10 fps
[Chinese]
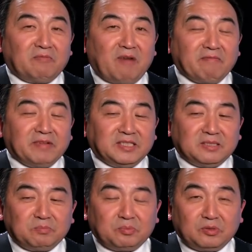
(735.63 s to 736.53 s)
王伟
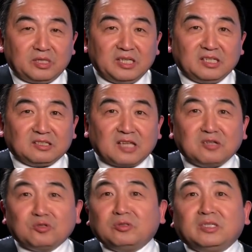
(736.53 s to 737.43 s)
京不是一个
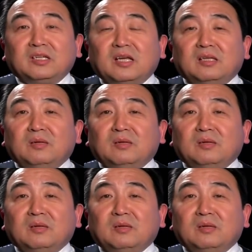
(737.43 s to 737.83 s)
单纯的人，